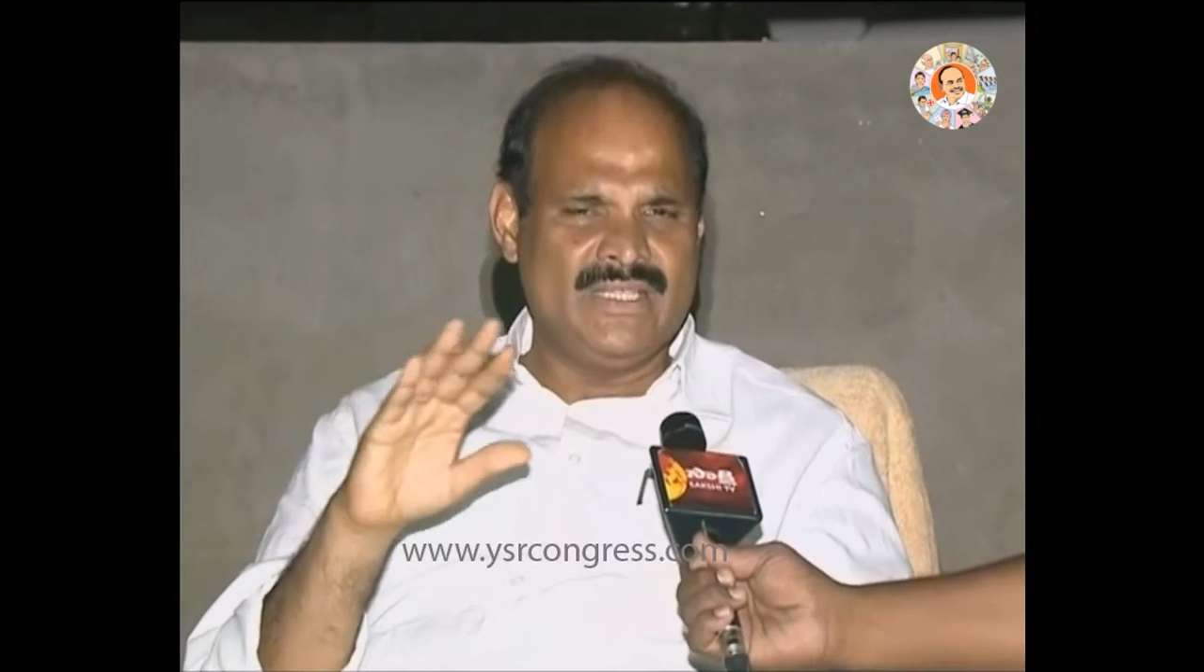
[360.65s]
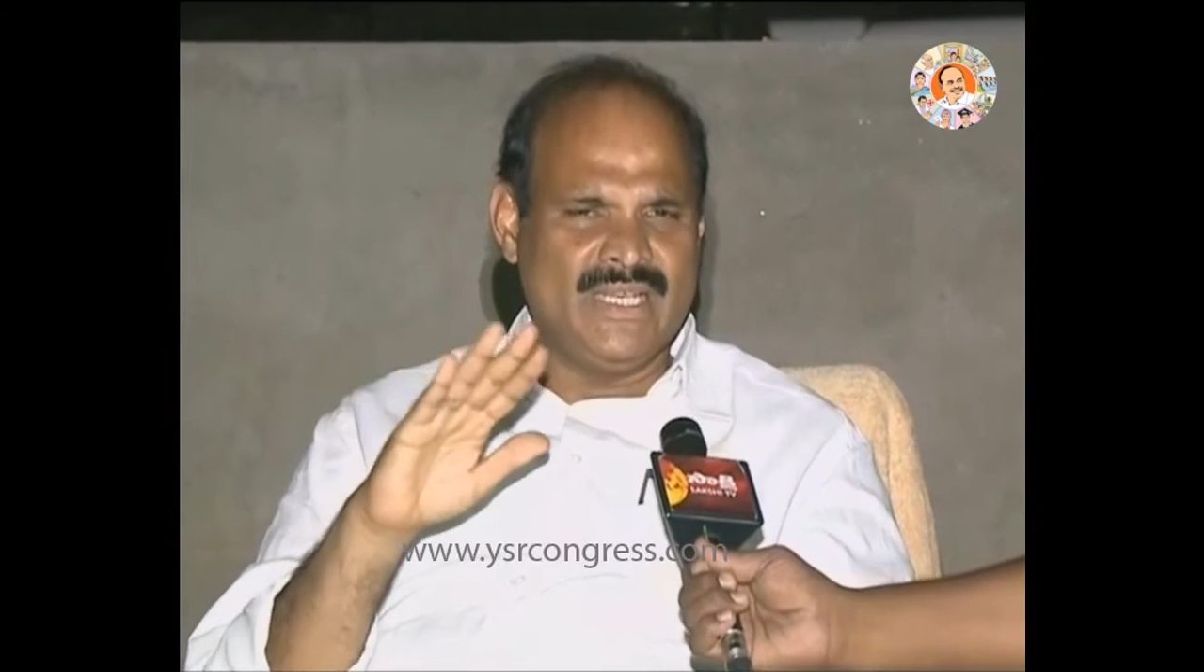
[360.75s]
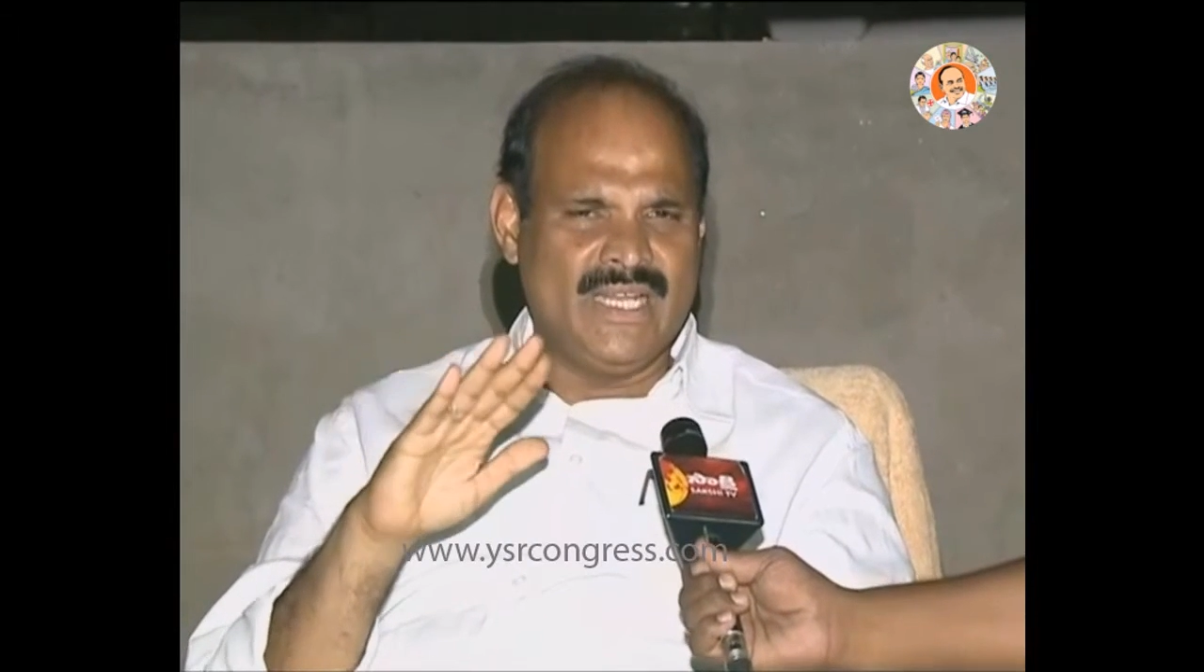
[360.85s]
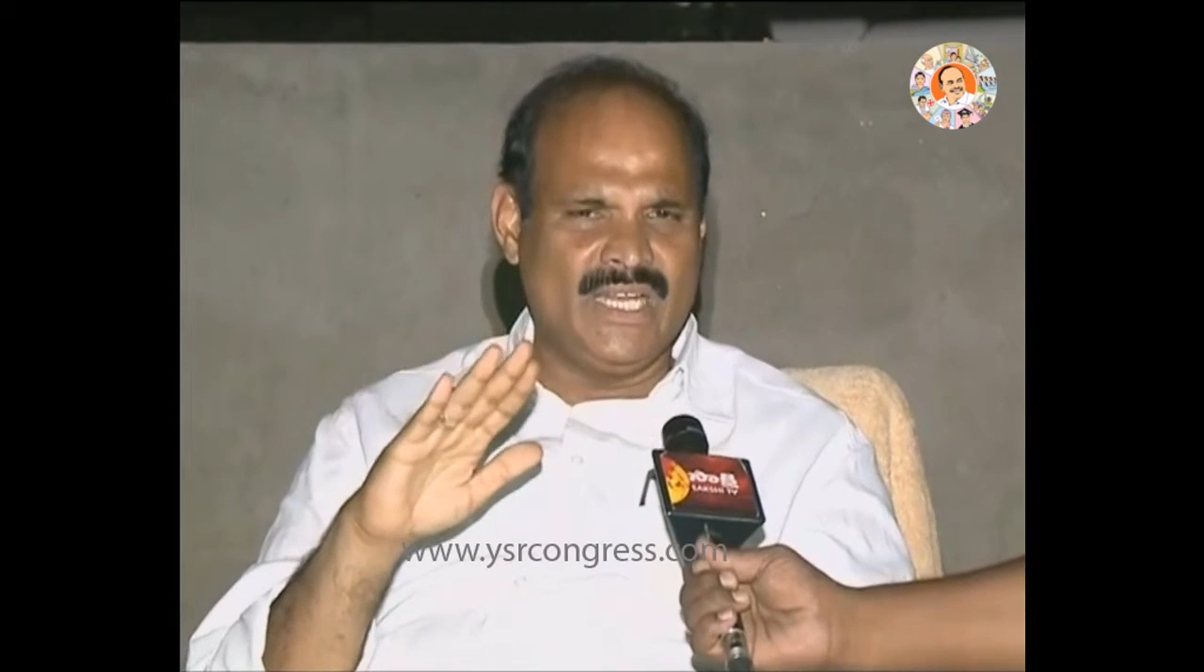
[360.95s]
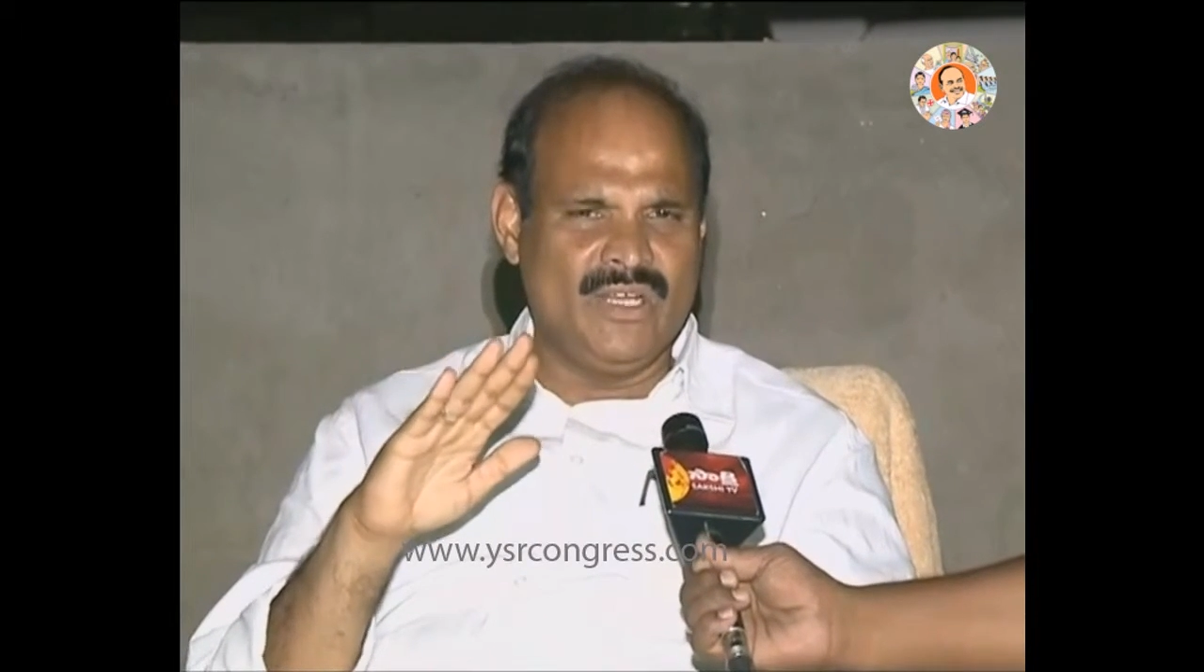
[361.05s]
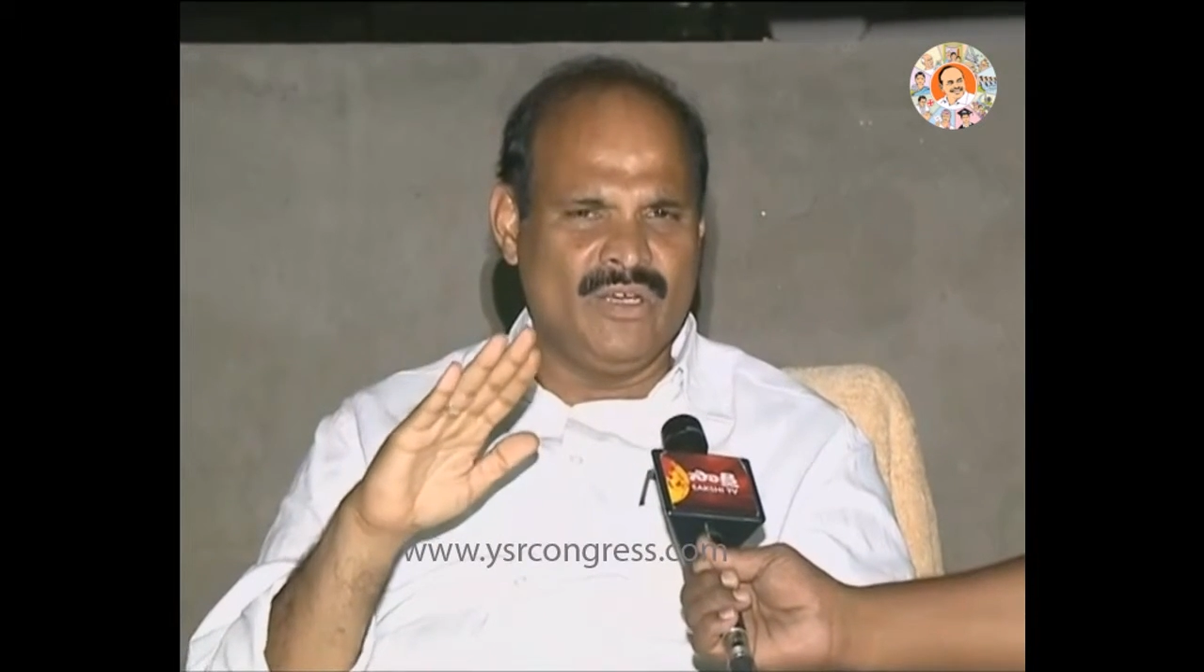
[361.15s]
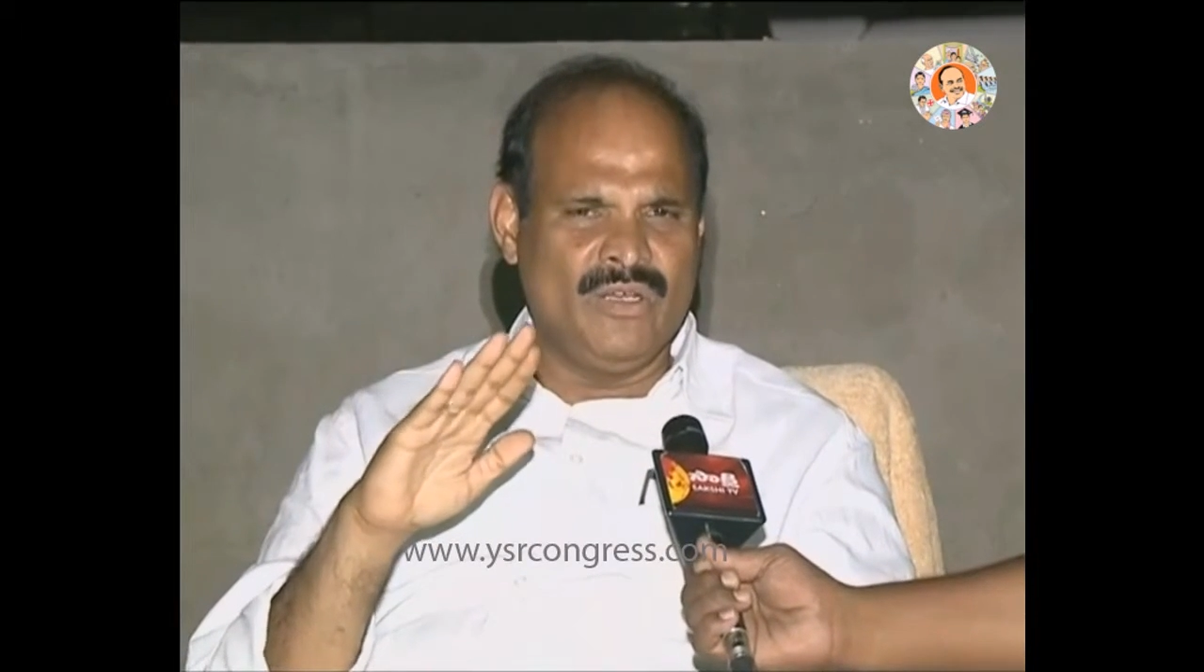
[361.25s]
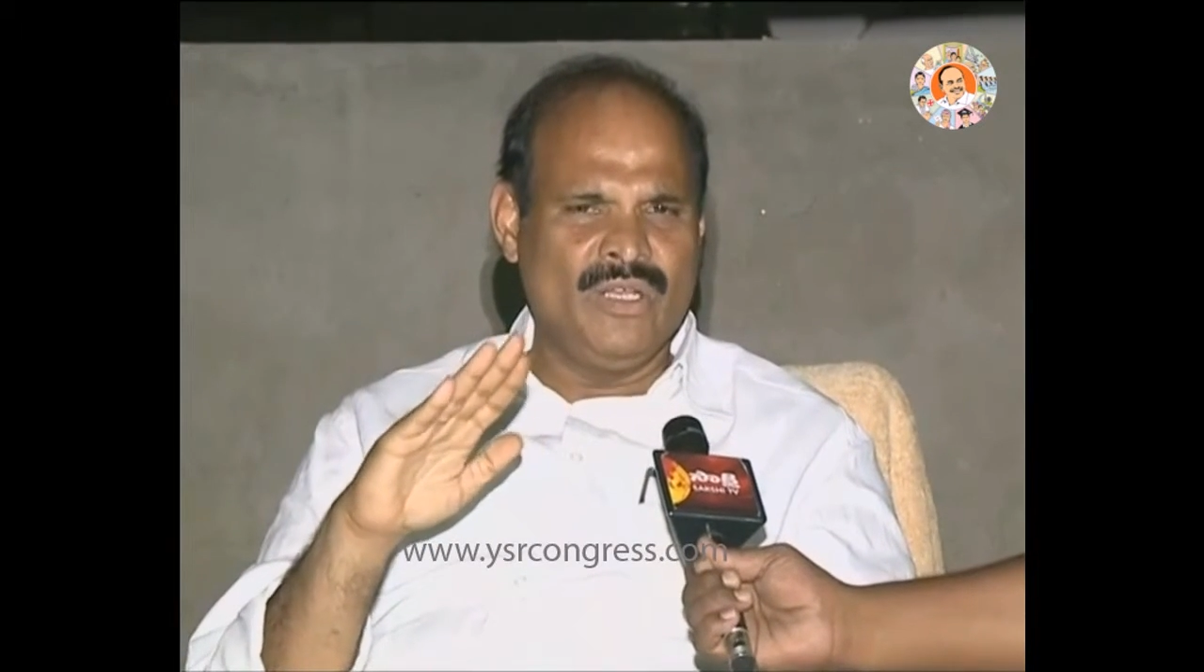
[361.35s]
జిల్లాలో